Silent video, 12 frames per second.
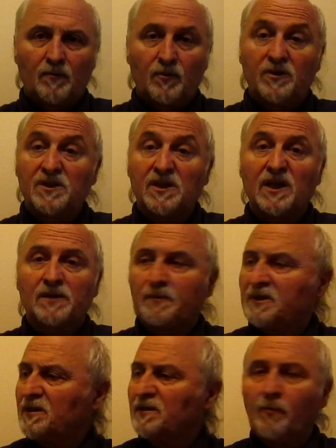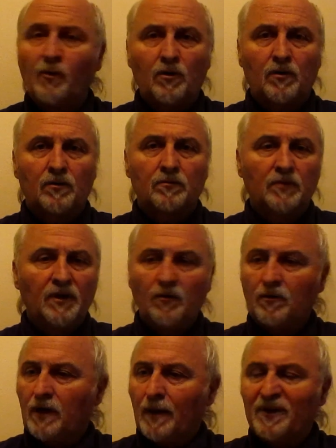me disait explicitement Mais
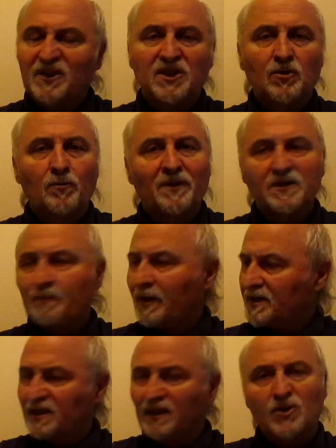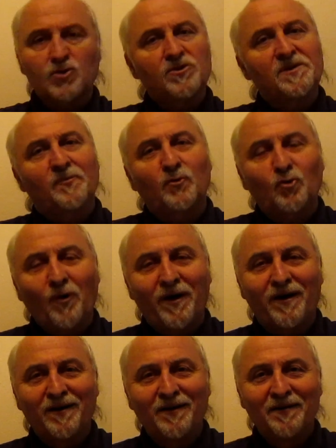non, la machine ne marche pas, cet argent c'est pour
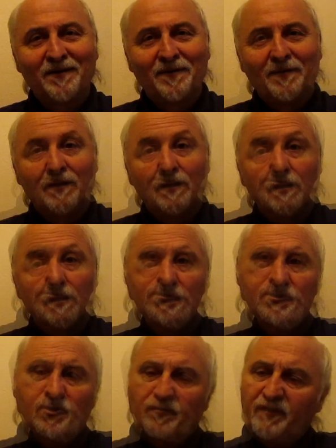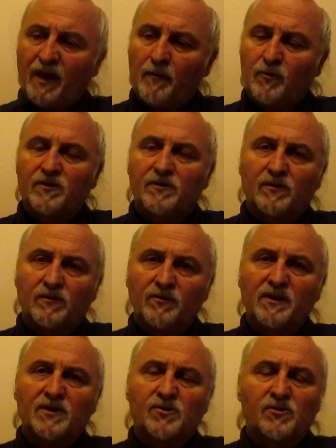toi. Il s'en vint à me
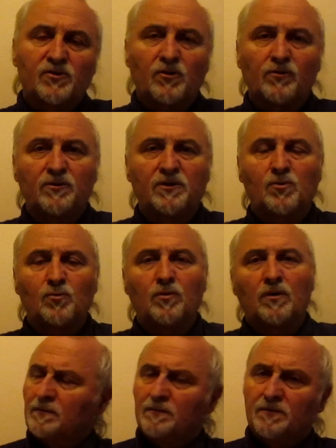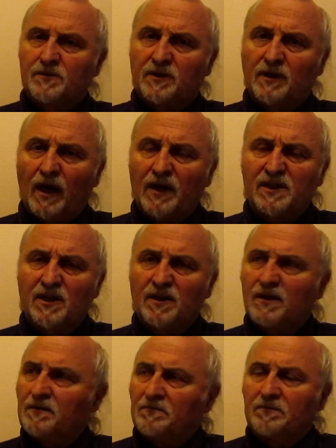tenir ce genre de discours. J'étais
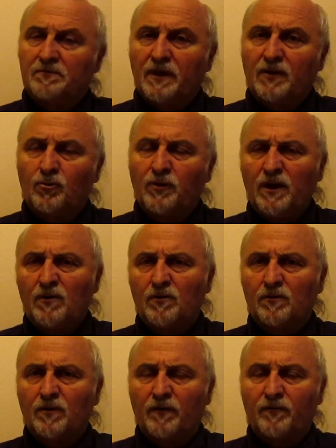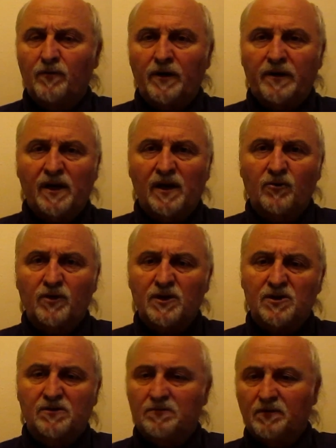assez étonné d'avoir un tel
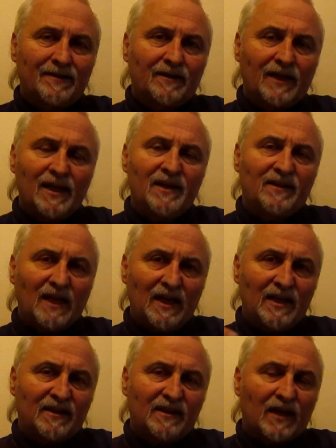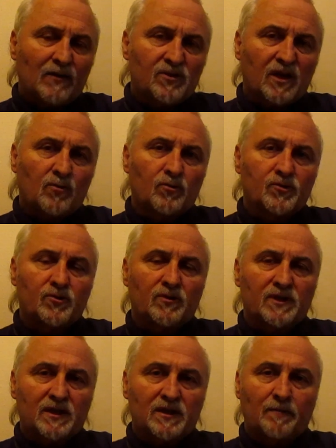langage. Quel était l'état de sa
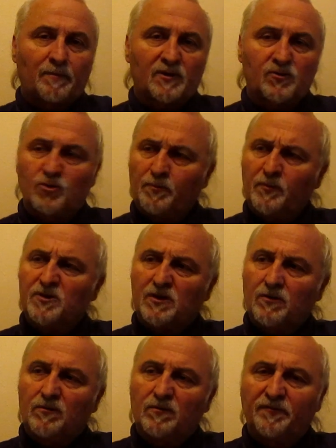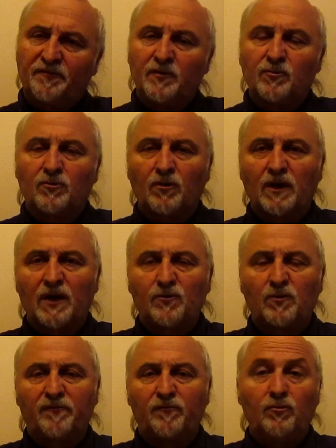conscience à cette personne Je pense qu'au fil du temps, elle a
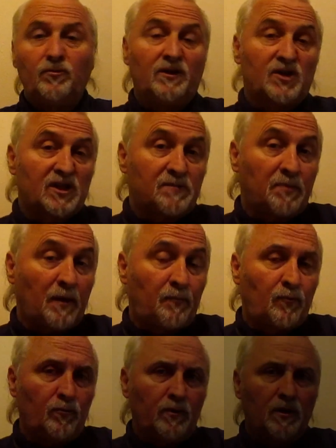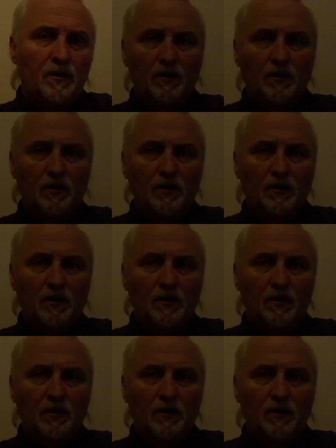dû évoluer et j'espère pour lui.